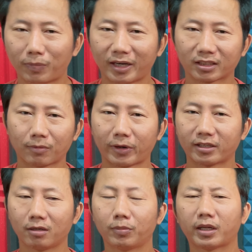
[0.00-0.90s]
पार्ट्स के
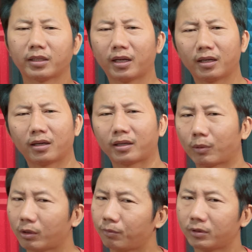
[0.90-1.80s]
प्राइसिंग बता दिए अलग अलग
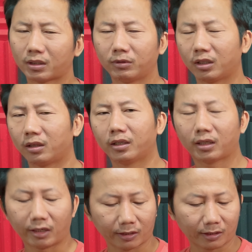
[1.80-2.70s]
टाइप के सब मतलब जितने
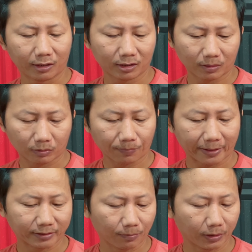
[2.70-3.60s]
कैटेगरी थे सबके
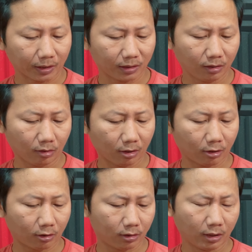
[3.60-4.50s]
प्राइसिंग बता दिए
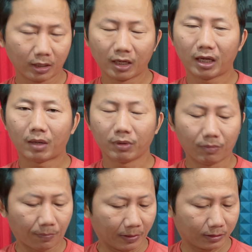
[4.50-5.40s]
और अभी
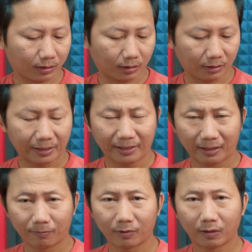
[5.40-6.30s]
मेरे पास नए
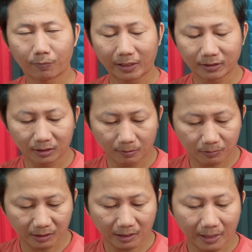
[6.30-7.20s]
अब, प्राइसिंग
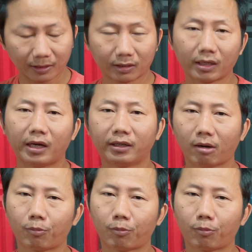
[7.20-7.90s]
अपडेट आए थे इंटर